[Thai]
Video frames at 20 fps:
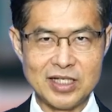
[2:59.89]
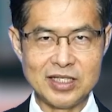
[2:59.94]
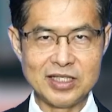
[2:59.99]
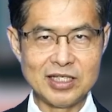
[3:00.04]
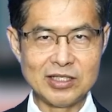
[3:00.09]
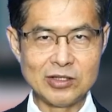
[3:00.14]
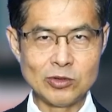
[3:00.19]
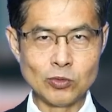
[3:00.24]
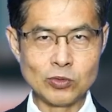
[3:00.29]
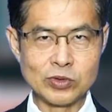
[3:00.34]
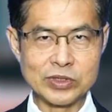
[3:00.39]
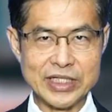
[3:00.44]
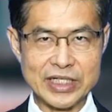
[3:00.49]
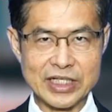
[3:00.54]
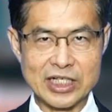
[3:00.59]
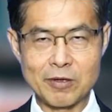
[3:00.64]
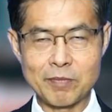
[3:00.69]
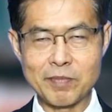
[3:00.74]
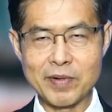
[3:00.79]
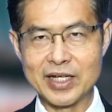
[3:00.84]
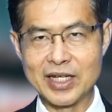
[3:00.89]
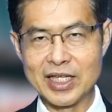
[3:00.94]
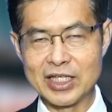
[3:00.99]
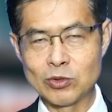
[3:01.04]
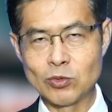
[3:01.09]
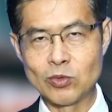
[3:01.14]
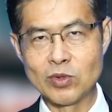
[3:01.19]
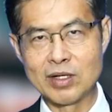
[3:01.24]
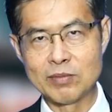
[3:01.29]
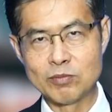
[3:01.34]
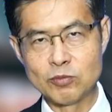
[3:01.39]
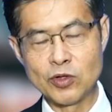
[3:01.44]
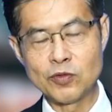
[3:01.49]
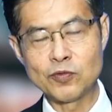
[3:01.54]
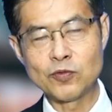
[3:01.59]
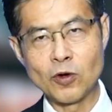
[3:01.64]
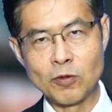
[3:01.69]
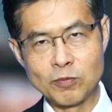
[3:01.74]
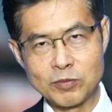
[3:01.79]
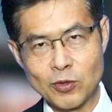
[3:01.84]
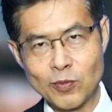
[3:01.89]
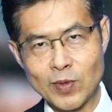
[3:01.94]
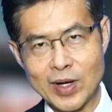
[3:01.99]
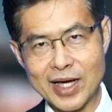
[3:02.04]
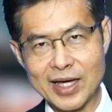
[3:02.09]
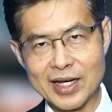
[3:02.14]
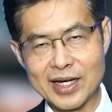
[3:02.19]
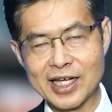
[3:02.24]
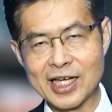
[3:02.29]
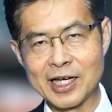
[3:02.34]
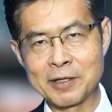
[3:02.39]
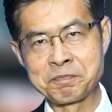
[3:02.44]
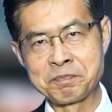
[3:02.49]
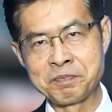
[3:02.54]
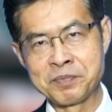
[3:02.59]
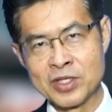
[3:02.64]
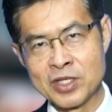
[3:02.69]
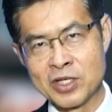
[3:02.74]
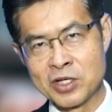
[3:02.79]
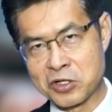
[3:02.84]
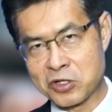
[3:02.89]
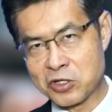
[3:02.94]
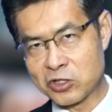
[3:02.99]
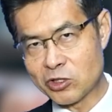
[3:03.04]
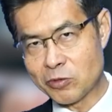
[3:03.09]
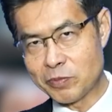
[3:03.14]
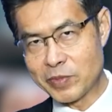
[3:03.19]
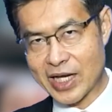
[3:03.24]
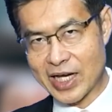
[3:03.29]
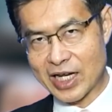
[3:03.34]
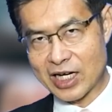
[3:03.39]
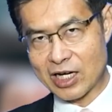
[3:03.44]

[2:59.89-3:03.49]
ที่ถูกฉีดเข้าไปในตัวม้วนโฟมที่ว่านะครับ ก็ต้องมีการ